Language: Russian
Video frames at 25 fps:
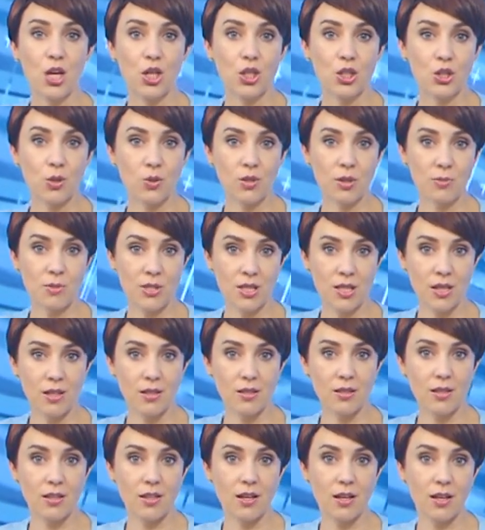Что там
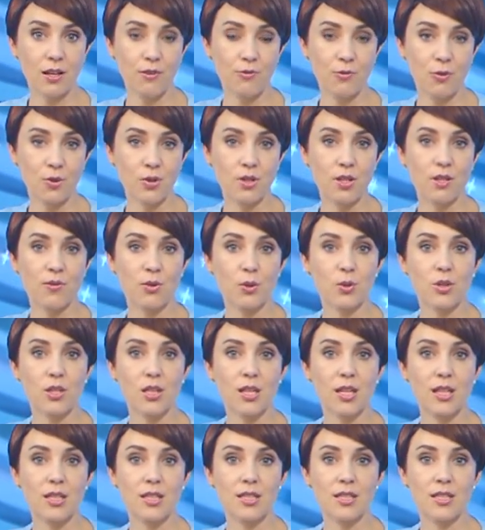сделано для комфортного
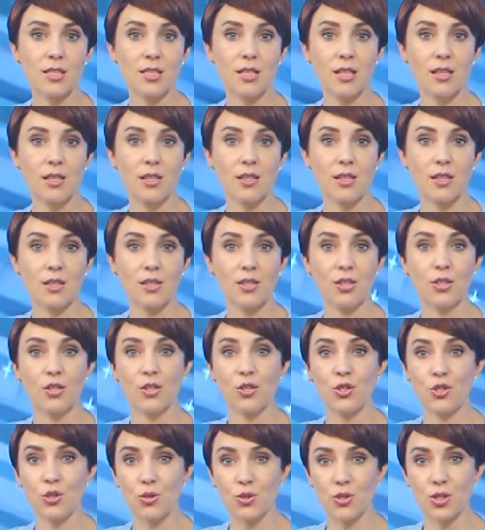отдыха детей и
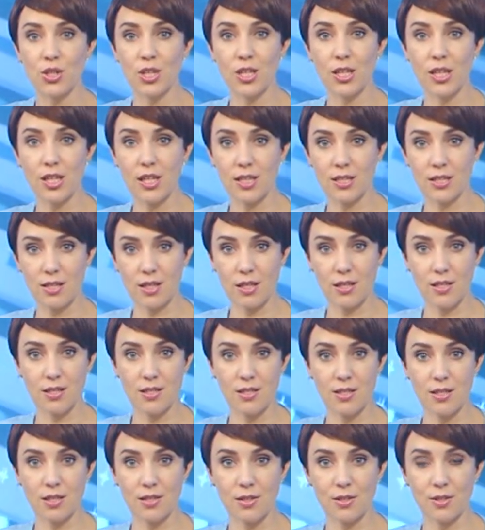какие еще штрихи
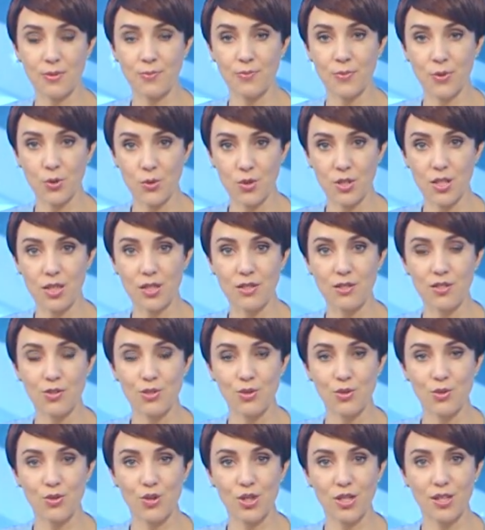осталось сделать, узнаете
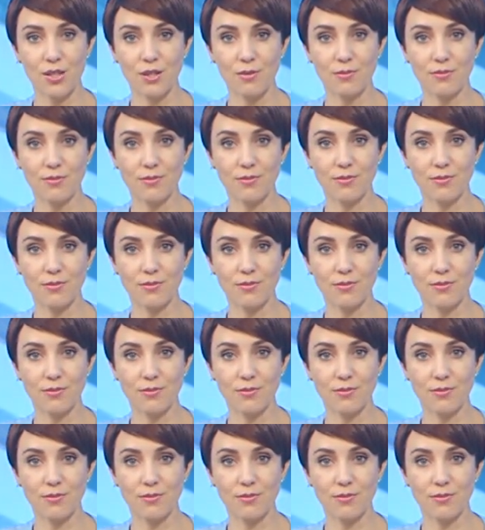из сюжета.